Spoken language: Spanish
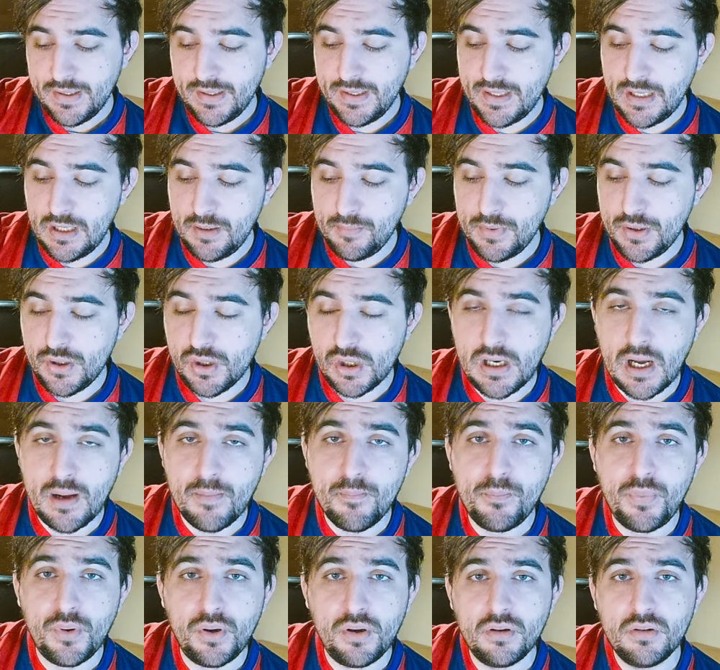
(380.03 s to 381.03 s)
En el
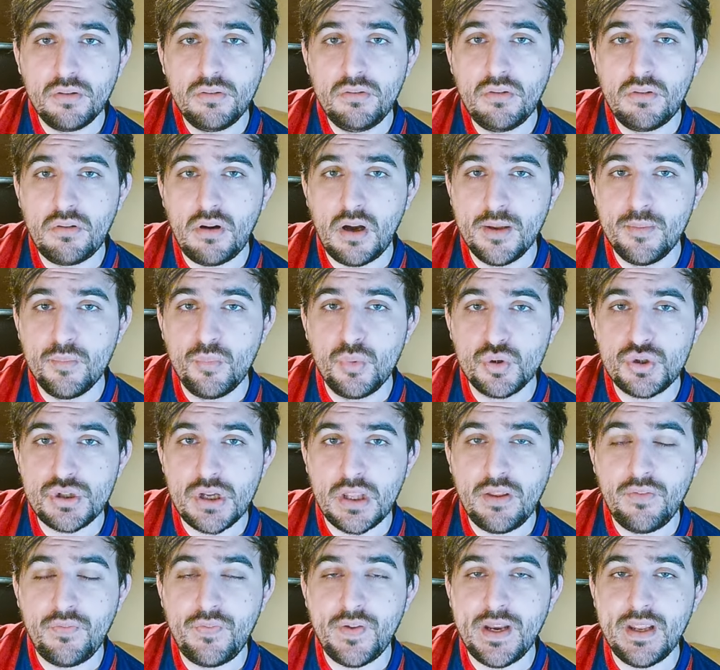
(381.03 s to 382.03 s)
mediocampo no hay
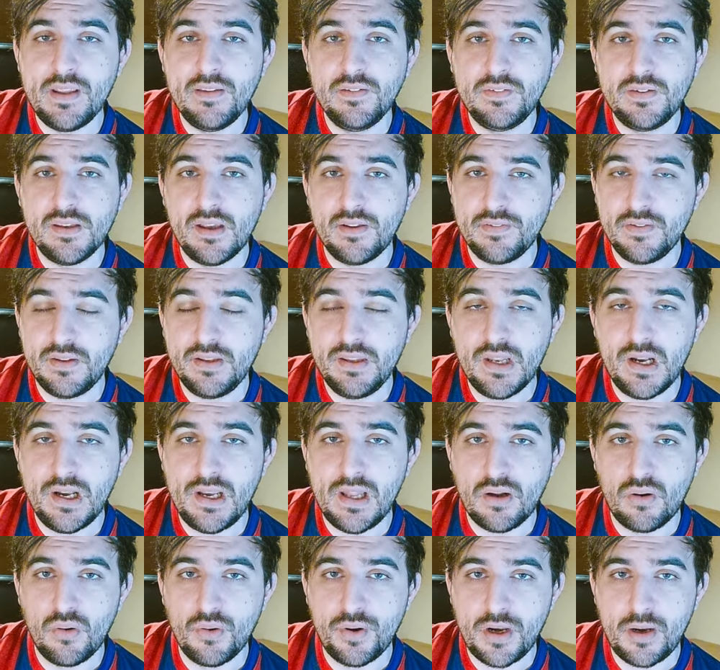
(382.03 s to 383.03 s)
muchas diferencias,
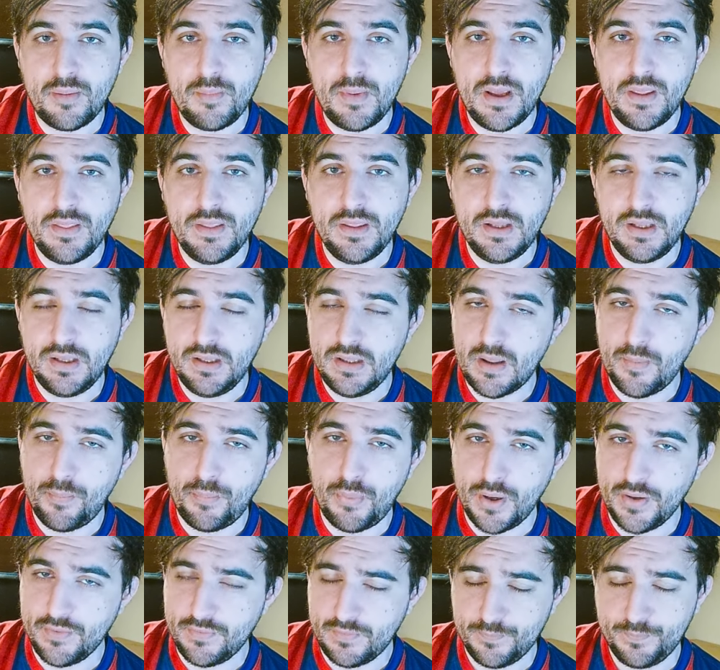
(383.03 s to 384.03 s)
Irala con Remedi y
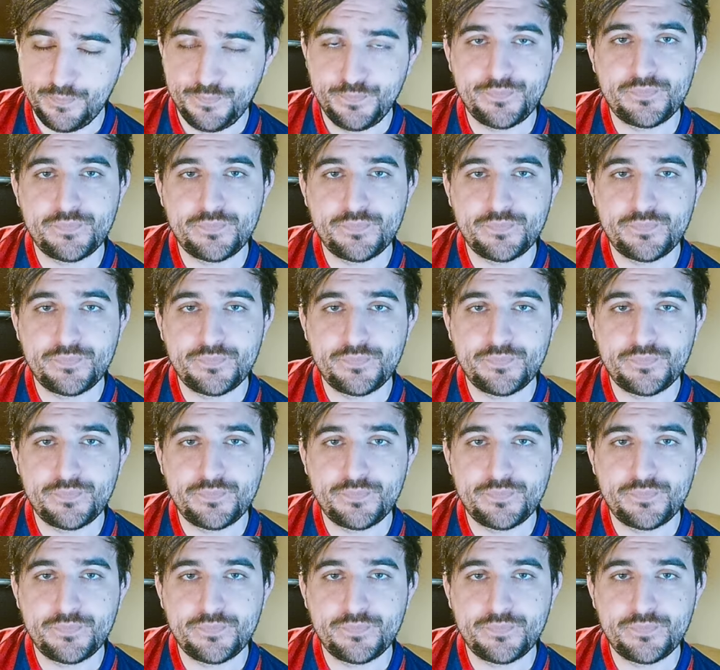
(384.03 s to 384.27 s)
después